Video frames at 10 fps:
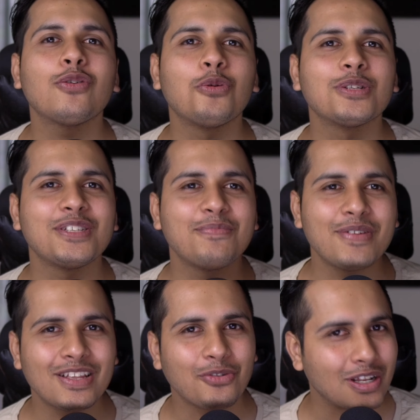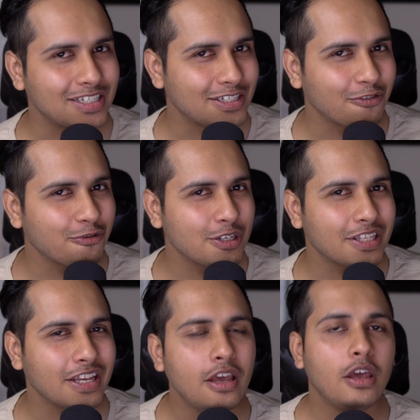कोर्सेज में ये थोड़ा सा टफ हो जाता
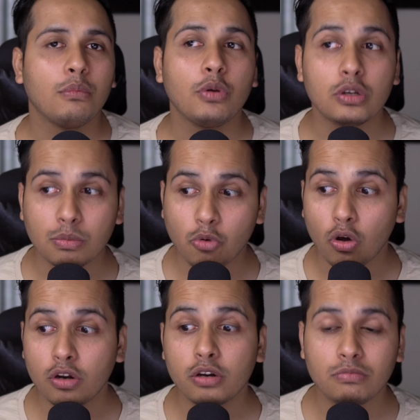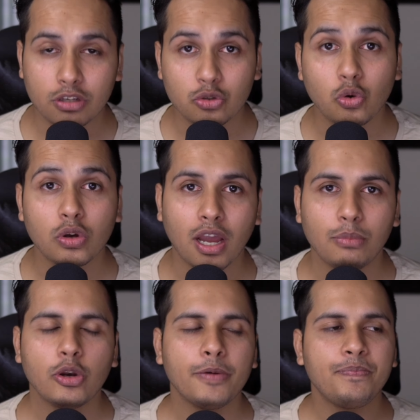है बिकॉज अब कौन किसको क्या बोले